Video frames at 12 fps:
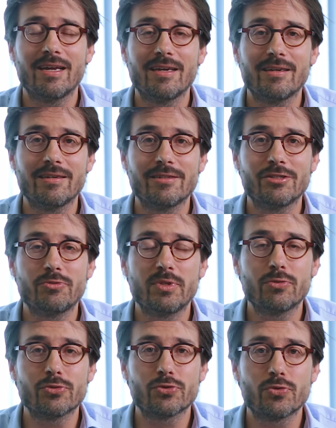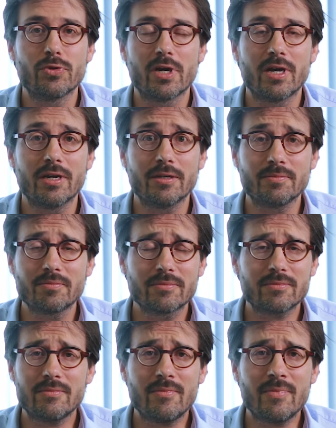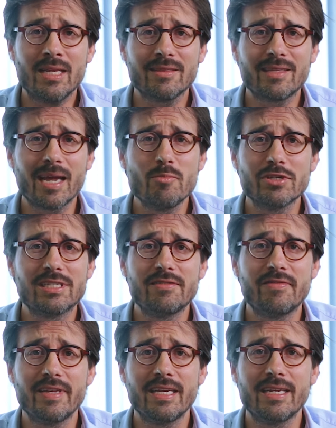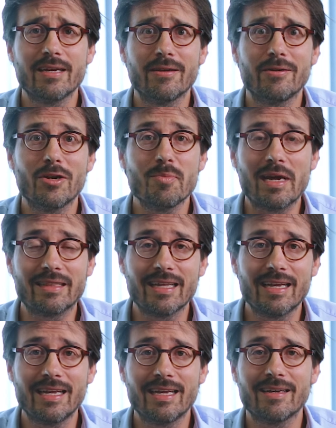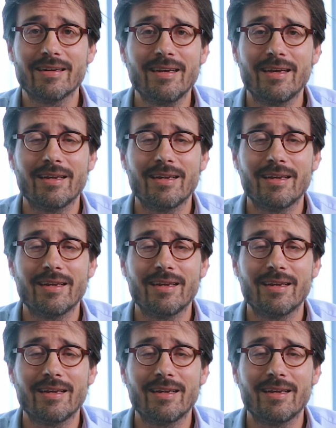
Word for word: je suis toujours très motivé le matin